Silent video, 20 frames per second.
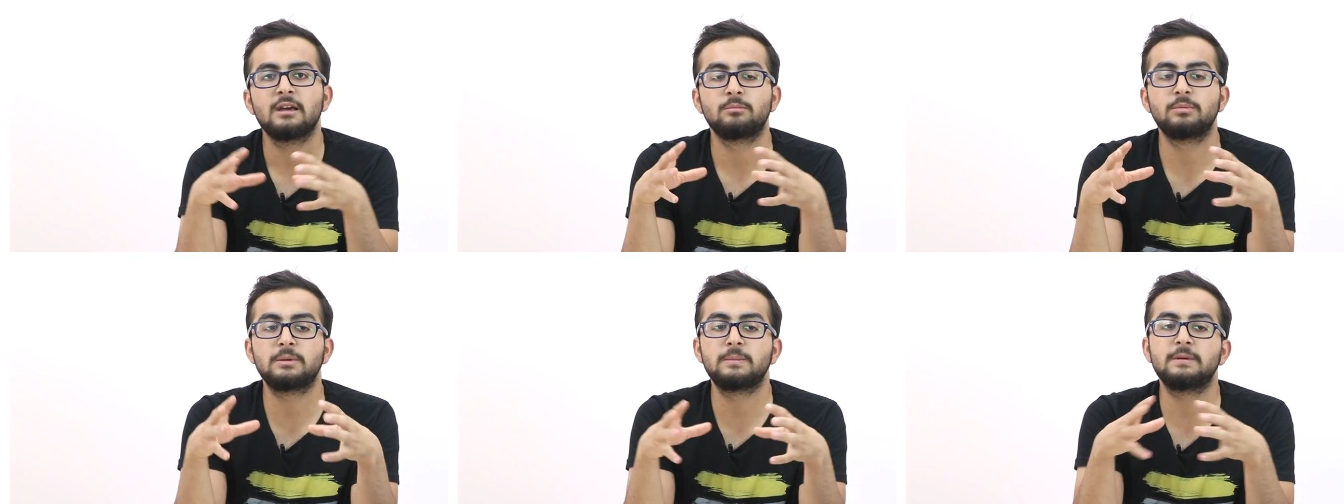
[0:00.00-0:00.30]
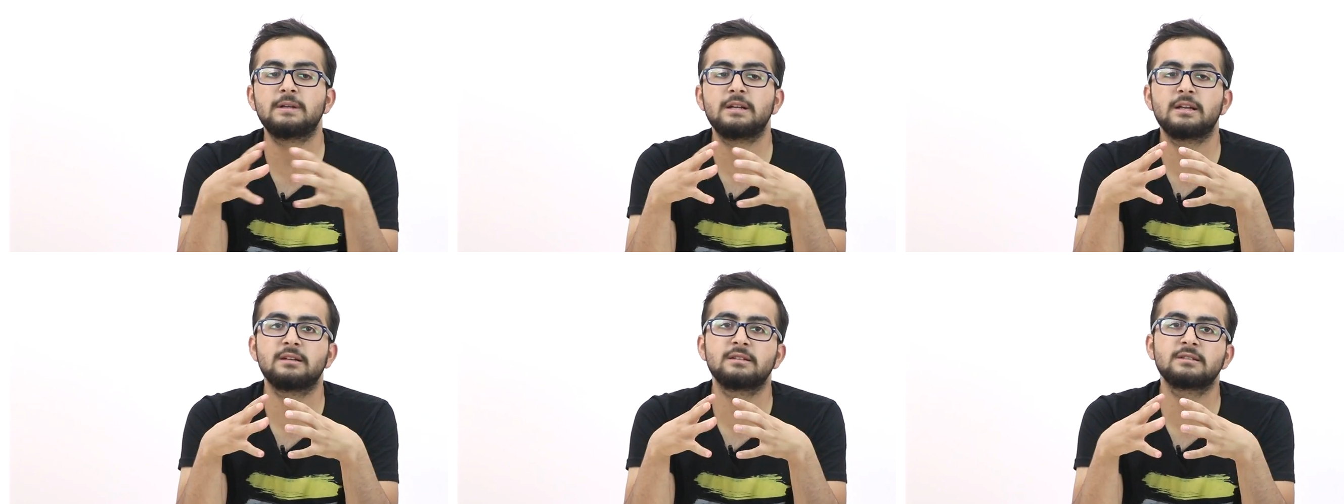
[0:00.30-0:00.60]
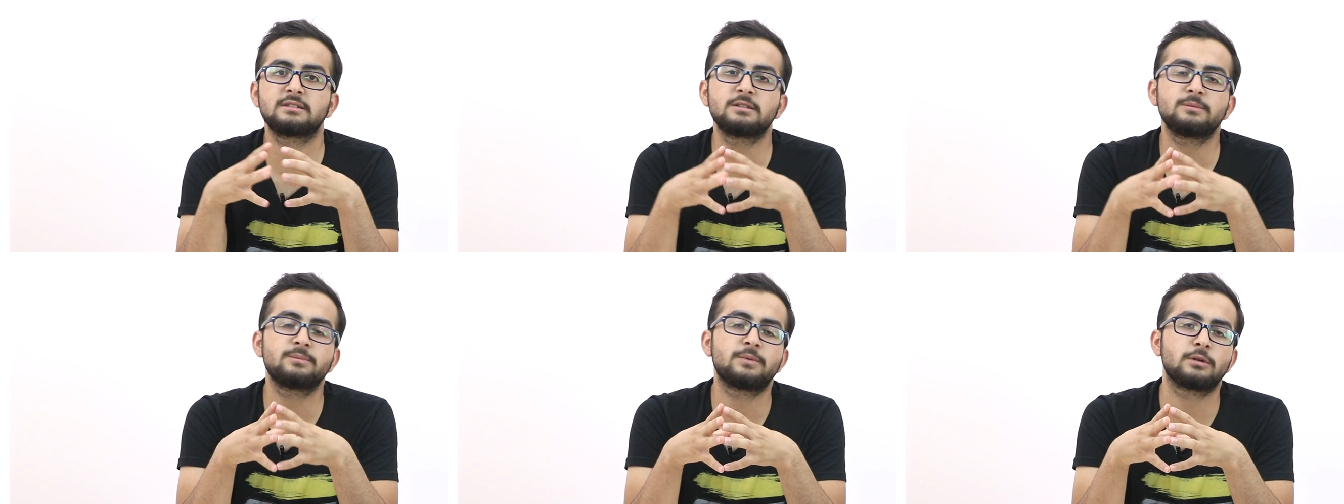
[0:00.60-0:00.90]

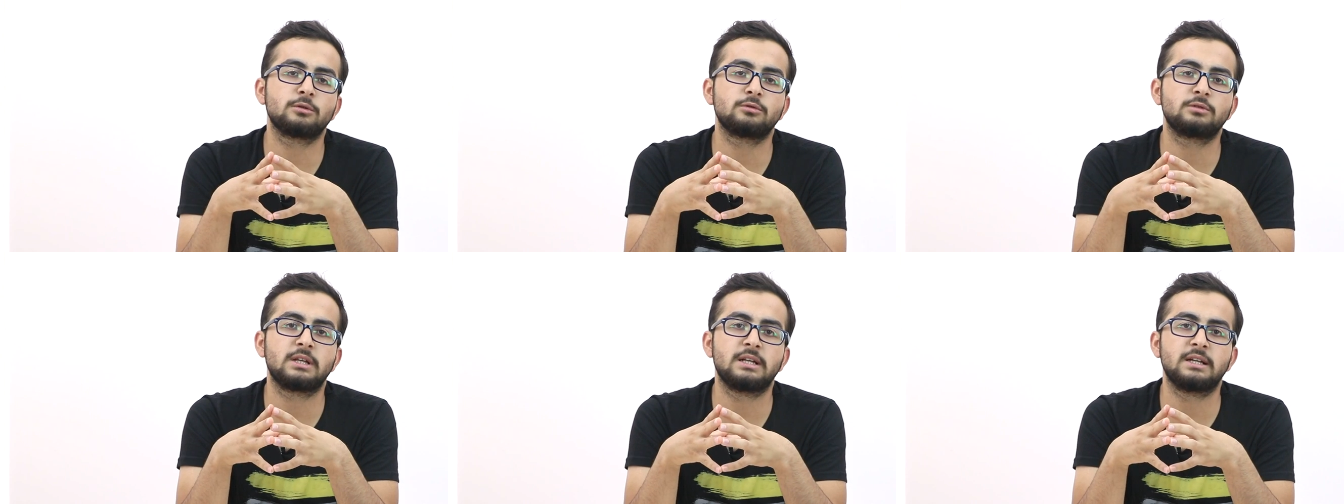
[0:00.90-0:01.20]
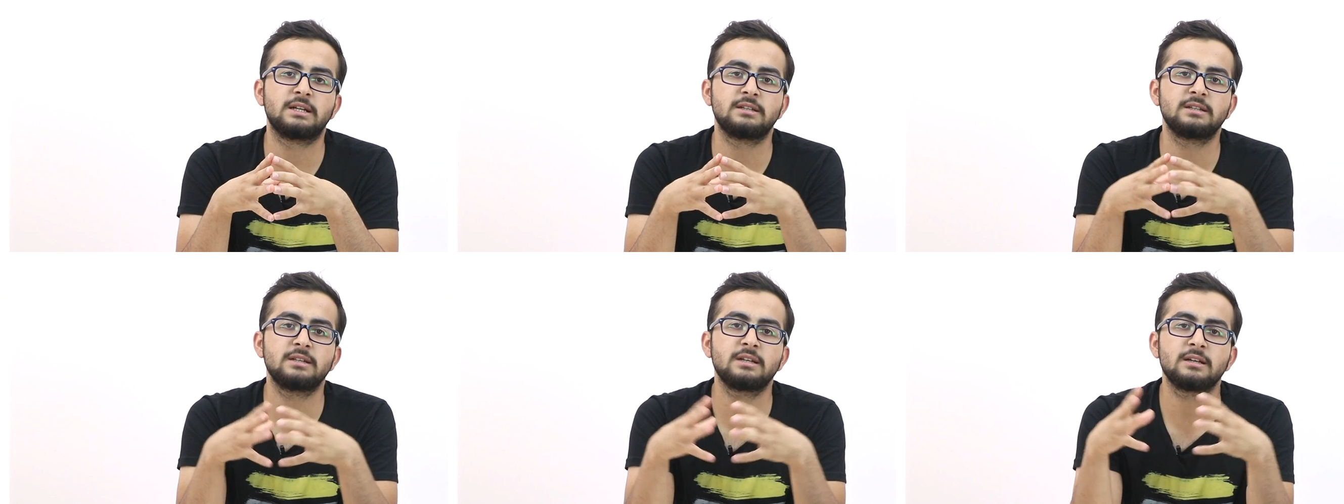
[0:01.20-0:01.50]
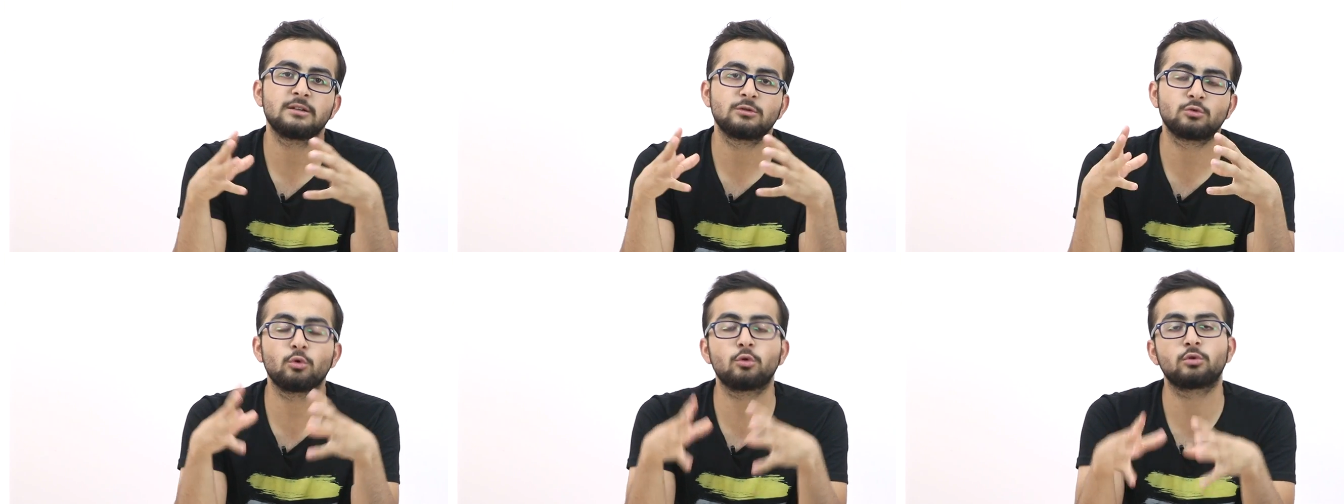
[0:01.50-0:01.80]
birbirlerinin tıp
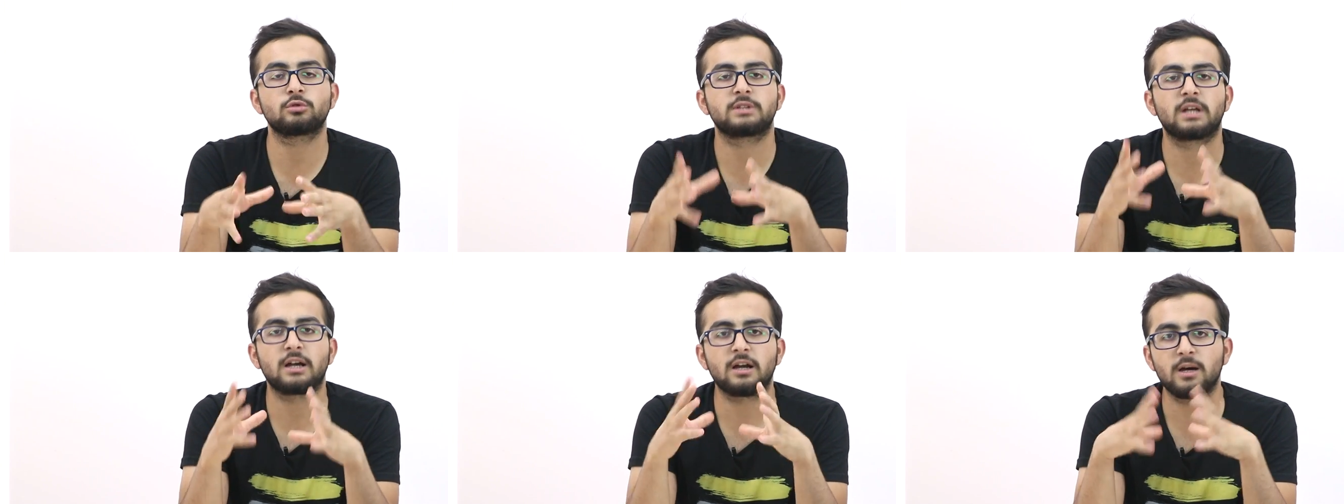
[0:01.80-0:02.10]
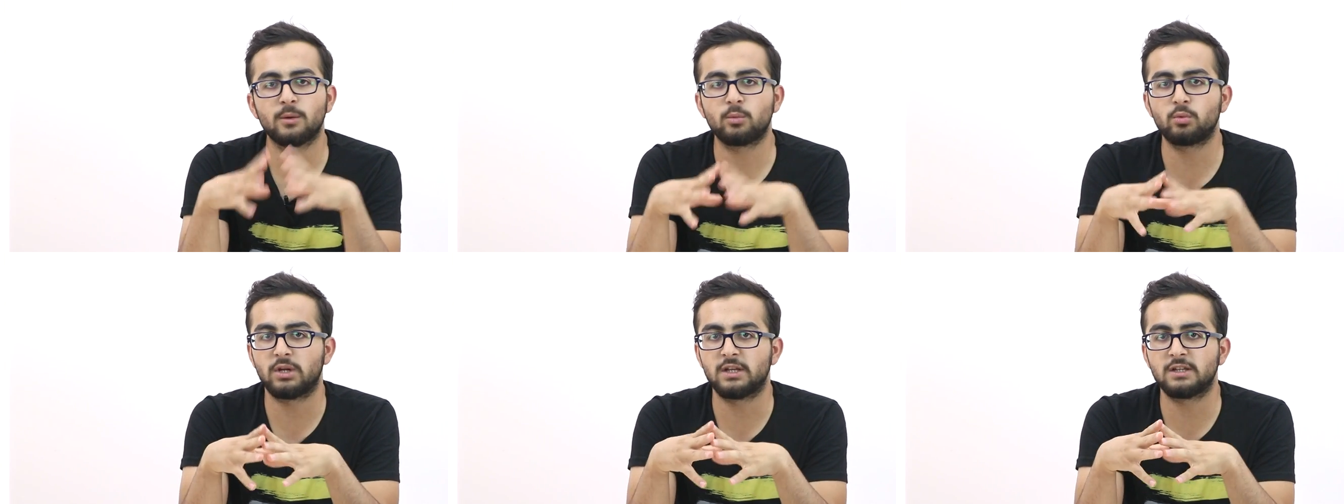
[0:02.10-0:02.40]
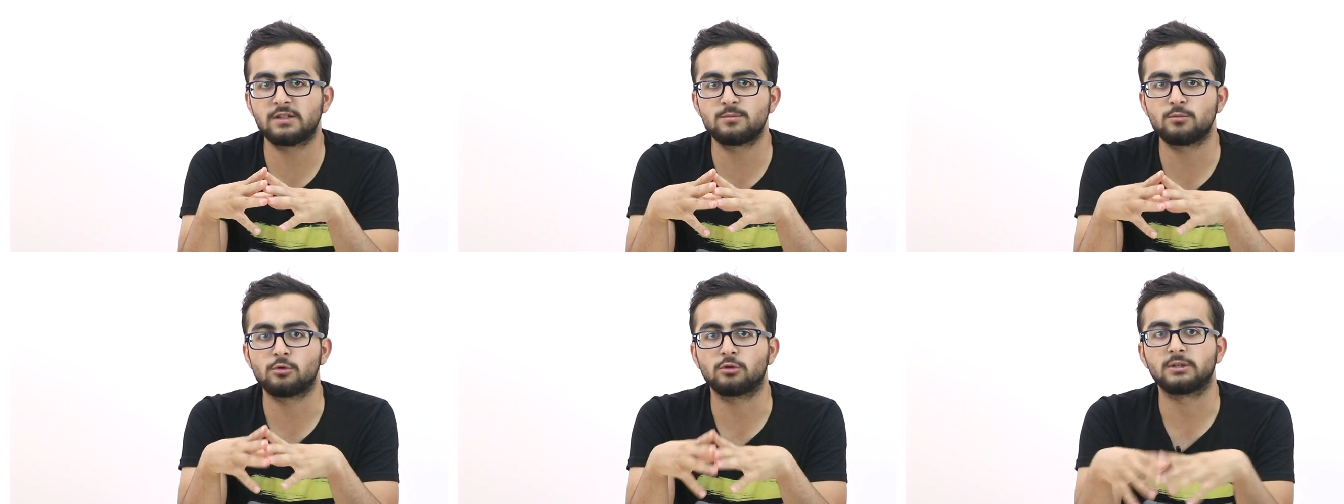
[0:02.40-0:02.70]
fakültelerini doğrudan kabul
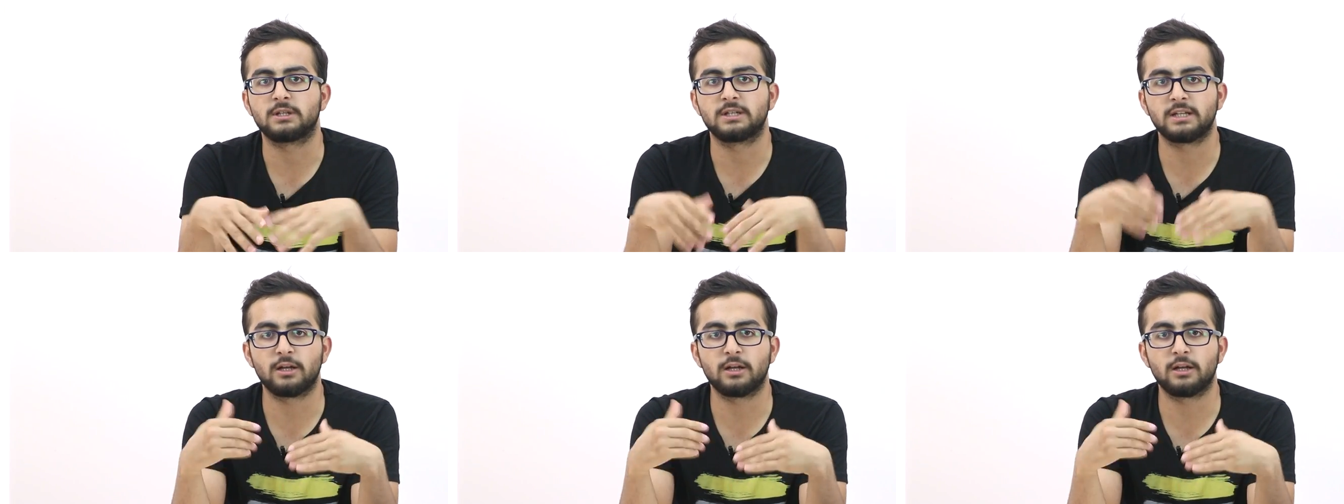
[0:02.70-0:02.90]
etmiyorlar.